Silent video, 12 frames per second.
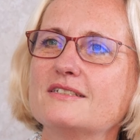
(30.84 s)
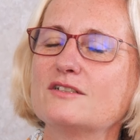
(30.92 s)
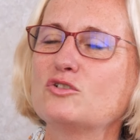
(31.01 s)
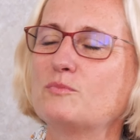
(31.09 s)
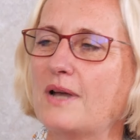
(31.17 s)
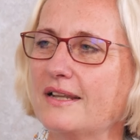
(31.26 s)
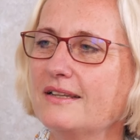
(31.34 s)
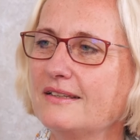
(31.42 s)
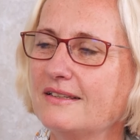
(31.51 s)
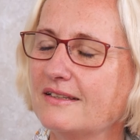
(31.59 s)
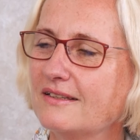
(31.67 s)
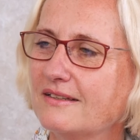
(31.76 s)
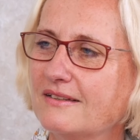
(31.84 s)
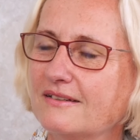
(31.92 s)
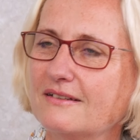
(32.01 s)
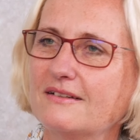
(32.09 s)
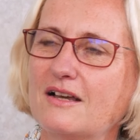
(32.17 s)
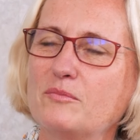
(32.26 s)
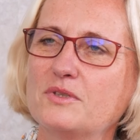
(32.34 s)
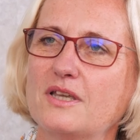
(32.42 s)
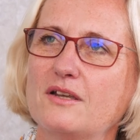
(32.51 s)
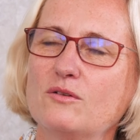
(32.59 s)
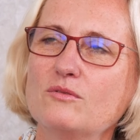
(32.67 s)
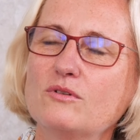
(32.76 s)
sehr spannende äh,
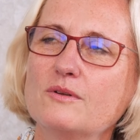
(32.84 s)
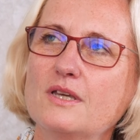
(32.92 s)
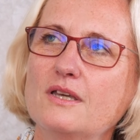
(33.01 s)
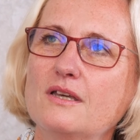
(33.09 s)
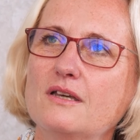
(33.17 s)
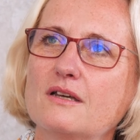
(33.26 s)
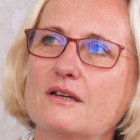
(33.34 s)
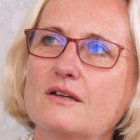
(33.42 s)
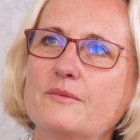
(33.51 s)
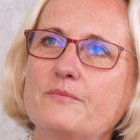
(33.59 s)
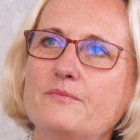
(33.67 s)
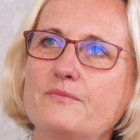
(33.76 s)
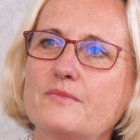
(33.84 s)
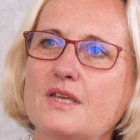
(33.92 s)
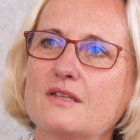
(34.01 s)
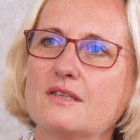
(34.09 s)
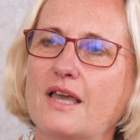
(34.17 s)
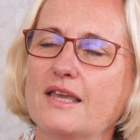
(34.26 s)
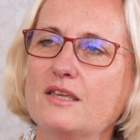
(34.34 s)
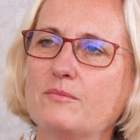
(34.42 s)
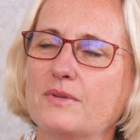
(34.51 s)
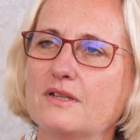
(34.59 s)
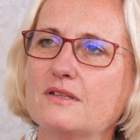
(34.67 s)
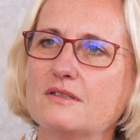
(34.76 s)
Abteilung, ähm, die
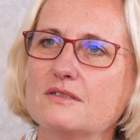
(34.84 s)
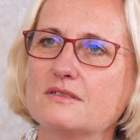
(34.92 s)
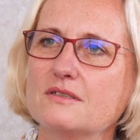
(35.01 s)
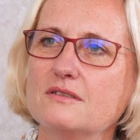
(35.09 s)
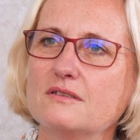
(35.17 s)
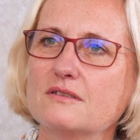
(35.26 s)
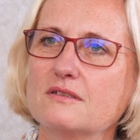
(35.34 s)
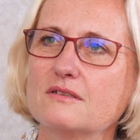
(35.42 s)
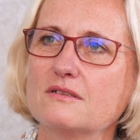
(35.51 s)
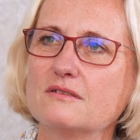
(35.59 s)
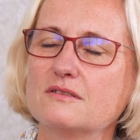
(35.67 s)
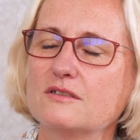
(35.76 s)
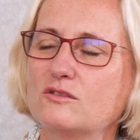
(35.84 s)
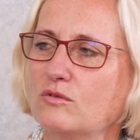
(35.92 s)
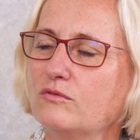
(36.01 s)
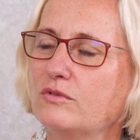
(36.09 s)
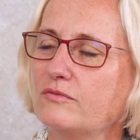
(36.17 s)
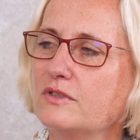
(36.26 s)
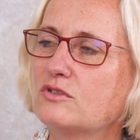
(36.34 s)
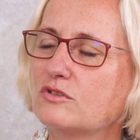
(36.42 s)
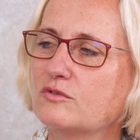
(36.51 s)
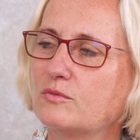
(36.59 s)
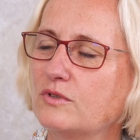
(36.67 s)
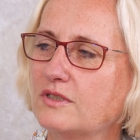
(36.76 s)
eingebettet ist in der Sektion für
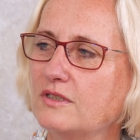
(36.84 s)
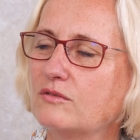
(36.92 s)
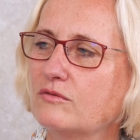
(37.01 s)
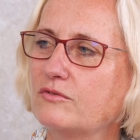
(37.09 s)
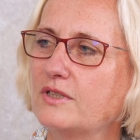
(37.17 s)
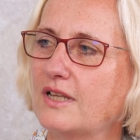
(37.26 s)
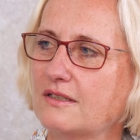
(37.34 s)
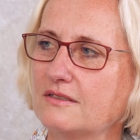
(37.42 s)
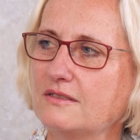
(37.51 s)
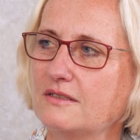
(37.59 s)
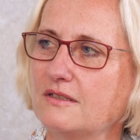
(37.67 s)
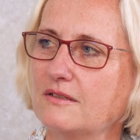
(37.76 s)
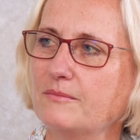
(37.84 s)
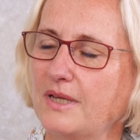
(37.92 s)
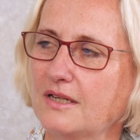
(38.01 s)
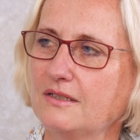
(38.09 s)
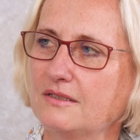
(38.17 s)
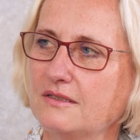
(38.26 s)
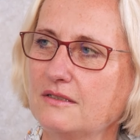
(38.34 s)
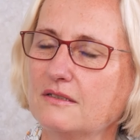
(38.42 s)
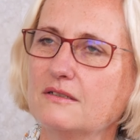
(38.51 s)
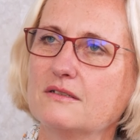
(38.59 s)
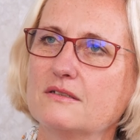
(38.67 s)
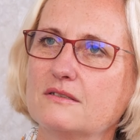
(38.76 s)
Wirtschaftspolitik und
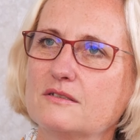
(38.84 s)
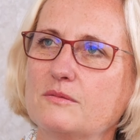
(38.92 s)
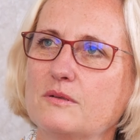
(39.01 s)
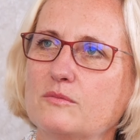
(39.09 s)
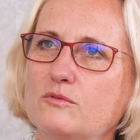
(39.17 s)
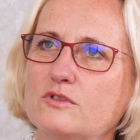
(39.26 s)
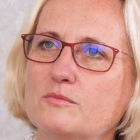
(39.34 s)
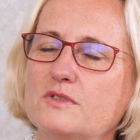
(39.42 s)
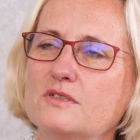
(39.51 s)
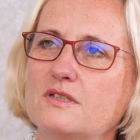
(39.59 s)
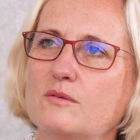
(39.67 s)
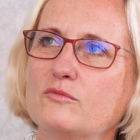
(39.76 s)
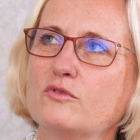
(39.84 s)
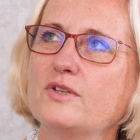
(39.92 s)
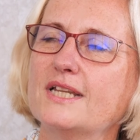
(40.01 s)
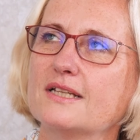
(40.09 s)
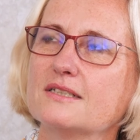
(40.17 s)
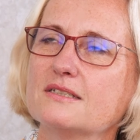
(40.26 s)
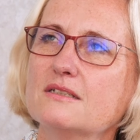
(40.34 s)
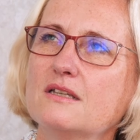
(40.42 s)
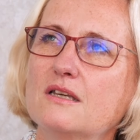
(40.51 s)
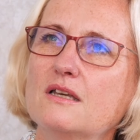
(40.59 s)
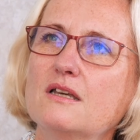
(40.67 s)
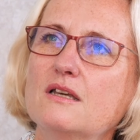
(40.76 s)
Finanzmärkte des Bundesministeriums für Finanzen.
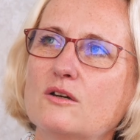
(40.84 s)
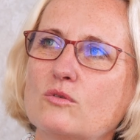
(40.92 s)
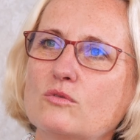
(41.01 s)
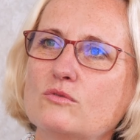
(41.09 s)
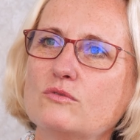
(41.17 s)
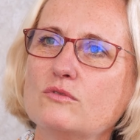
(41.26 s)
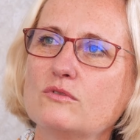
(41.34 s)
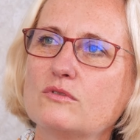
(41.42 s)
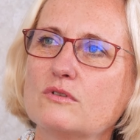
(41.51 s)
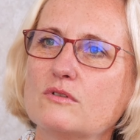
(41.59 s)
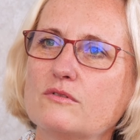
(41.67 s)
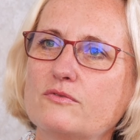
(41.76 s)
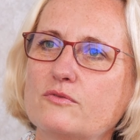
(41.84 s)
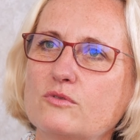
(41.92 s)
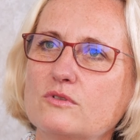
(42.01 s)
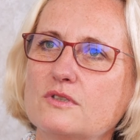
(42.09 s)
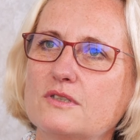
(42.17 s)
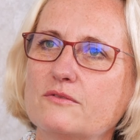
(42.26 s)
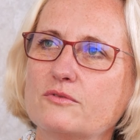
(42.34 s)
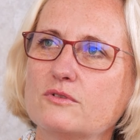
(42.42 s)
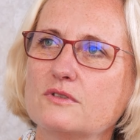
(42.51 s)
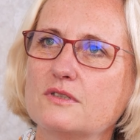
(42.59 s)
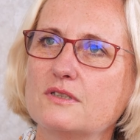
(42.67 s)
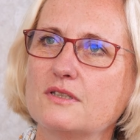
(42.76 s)
Und äh, von,
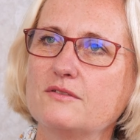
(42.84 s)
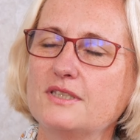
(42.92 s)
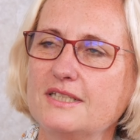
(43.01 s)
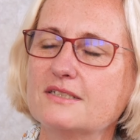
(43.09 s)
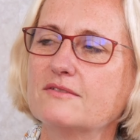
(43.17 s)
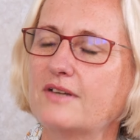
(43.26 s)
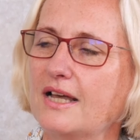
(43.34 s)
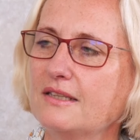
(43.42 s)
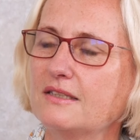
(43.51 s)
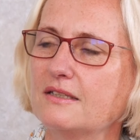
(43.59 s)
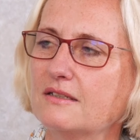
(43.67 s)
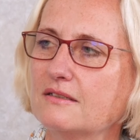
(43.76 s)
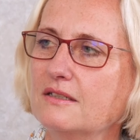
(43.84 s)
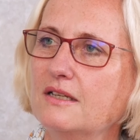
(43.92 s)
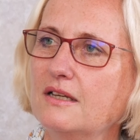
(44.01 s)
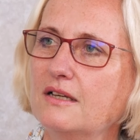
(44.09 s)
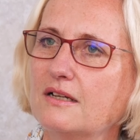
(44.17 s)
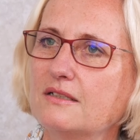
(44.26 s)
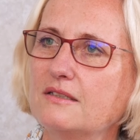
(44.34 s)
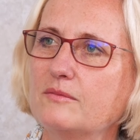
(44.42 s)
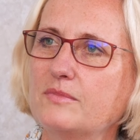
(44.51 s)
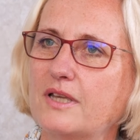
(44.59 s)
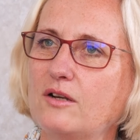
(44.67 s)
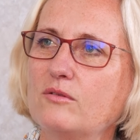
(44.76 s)
von dieser Warte her hat die
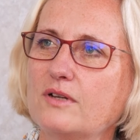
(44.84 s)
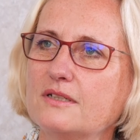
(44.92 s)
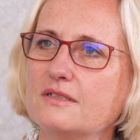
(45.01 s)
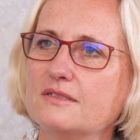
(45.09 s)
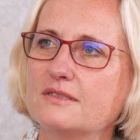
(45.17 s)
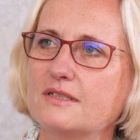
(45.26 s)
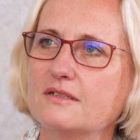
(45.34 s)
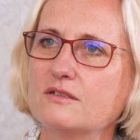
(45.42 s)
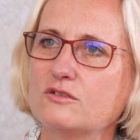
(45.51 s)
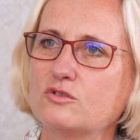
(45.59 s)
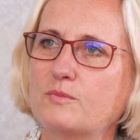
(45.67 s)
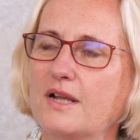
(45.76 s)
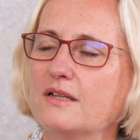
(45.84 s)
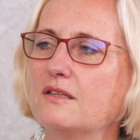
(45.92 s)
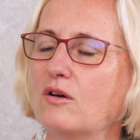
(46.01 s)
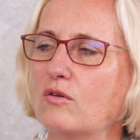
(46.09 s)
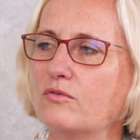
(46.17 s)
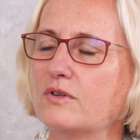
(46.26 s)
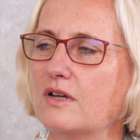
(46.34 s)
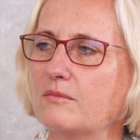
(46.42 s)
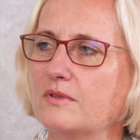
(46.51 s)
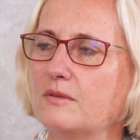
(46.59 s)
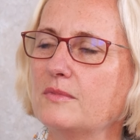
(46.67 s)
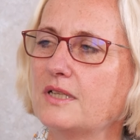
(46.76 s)
Abteilung eine sehr spannende
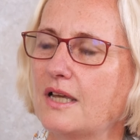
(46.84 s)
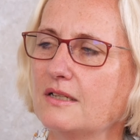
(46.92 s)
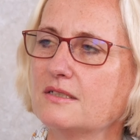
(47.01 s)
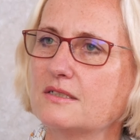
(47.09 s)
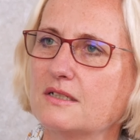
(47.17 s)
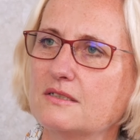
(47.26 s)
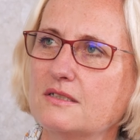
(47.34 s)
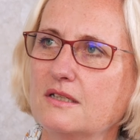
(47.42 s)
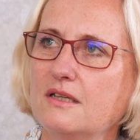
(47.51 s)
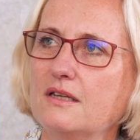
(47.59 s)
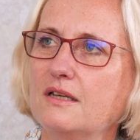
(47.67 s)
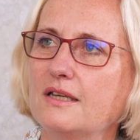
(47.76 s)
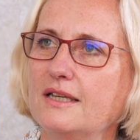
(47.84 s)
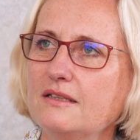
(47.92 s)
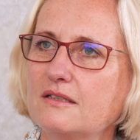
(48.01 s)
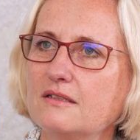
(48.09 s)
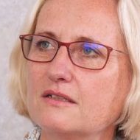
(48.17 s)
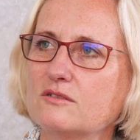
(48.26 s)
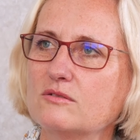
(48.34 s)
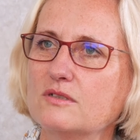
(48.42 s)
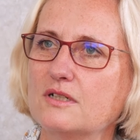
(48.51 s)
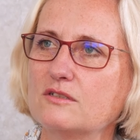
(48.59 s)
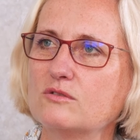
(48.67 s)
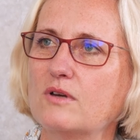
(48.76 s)
Aufgabe, nämlich einerseits
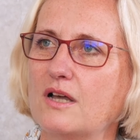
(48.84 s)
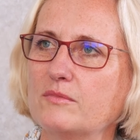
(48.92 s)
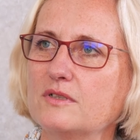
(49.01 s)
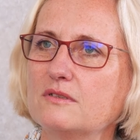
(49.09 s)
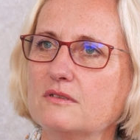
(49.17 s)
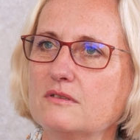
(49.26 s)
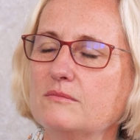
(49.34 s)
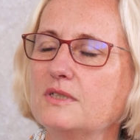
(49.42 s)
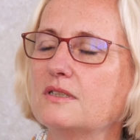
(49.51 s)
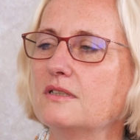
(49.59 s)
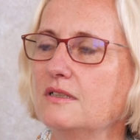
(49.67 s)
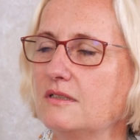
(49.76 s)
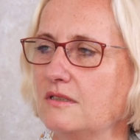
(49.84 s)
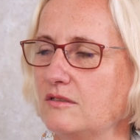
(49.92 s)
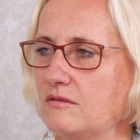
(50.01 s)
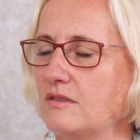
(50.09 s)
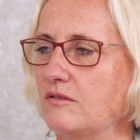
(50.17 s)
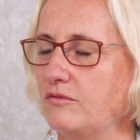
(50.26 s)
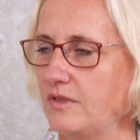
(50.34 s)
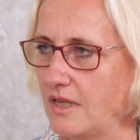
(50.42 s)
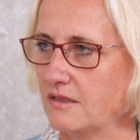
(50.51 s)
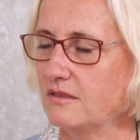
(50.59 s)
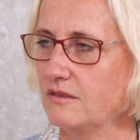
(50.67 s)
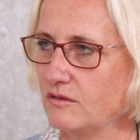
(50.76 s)
international zu arbeiten mit den internationalen
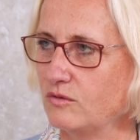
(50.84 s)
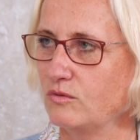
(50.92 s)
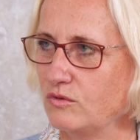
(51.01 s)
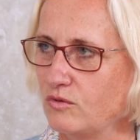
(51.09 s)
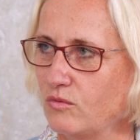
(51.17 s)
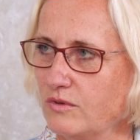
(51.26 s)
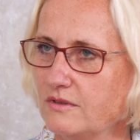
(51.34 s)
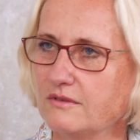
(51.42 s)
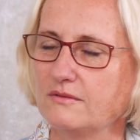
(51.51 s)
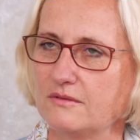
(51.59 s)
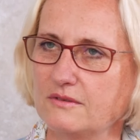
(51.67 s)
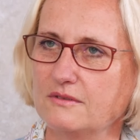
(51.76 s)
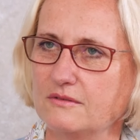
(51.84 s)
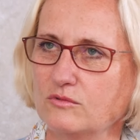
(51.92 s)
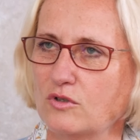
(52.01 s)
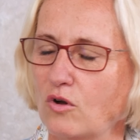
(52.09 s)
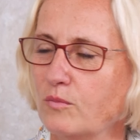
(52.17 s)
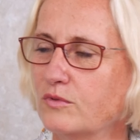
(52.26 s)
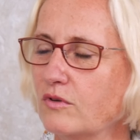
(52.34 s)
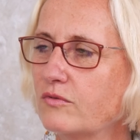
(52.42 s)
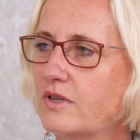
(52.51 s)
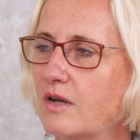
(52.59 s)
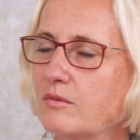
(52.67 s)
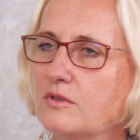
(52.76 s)
Finanzinstitutionen, das ist unsere
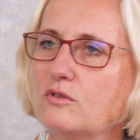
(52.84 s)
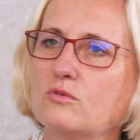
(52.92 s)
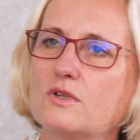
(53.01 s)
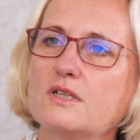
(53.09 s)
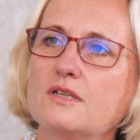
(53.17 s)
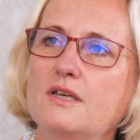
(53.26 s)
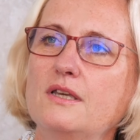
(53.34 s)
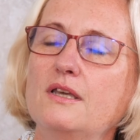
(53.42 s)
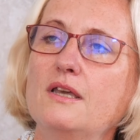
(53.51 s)
Hauptaufgabe natürlich,